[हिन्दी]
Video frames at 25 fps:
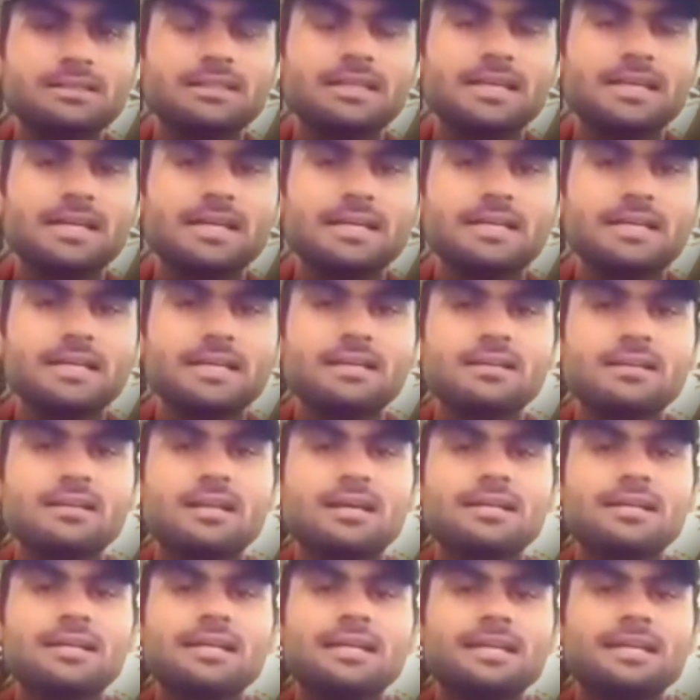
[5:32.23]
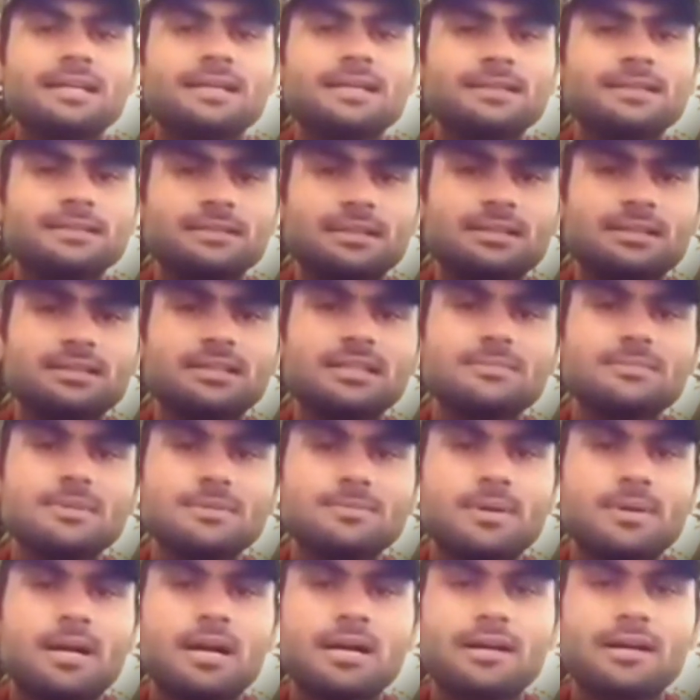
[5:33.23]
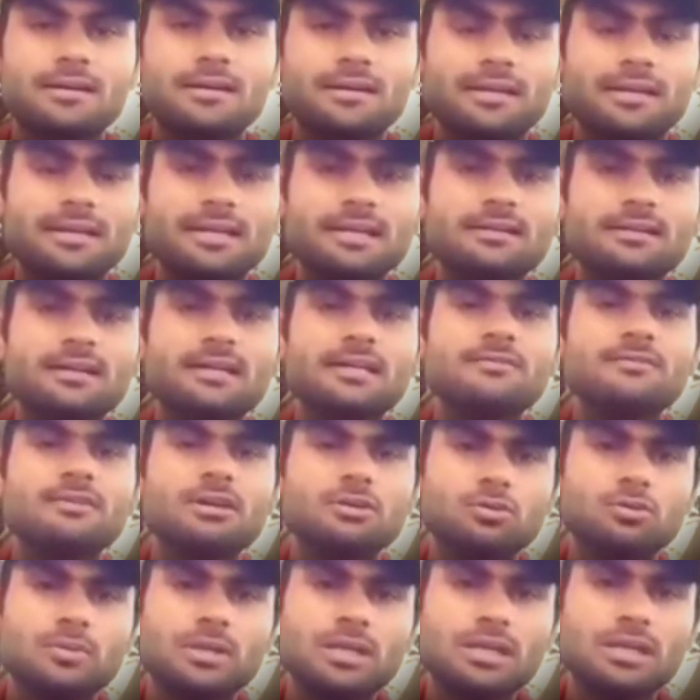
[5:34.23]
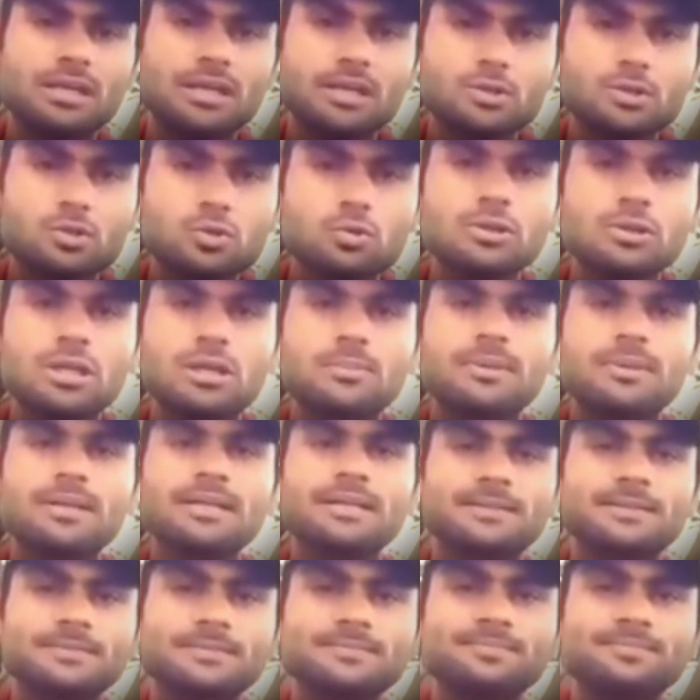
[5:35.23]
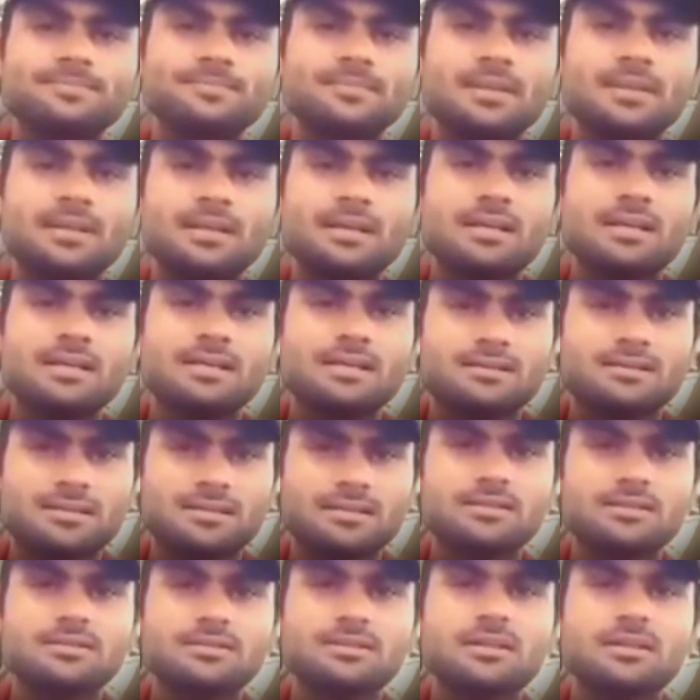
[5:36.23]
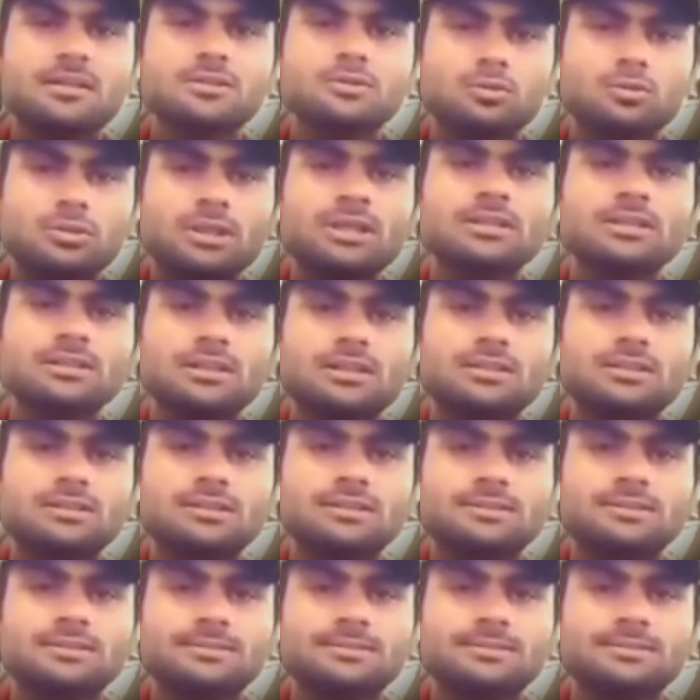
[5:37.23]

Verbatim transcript: यह है कि अल्लाह ने धरती पे पहाड़ रखे कहीं वह तुम्हें लेके झुक ना पड़े जैसे तकत होता है ना तकत